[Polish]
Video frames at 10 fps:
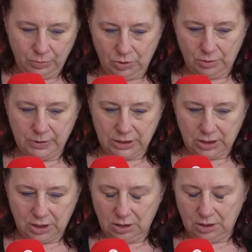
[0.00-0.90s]
I to było chyba
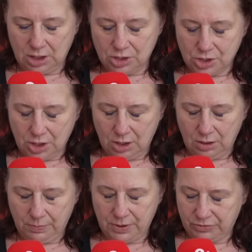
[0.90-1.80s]
takie
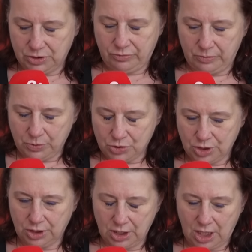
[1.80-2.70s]
nasze prawdziwe
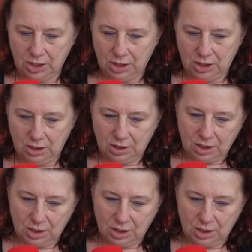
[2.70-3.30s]
pożegnanie,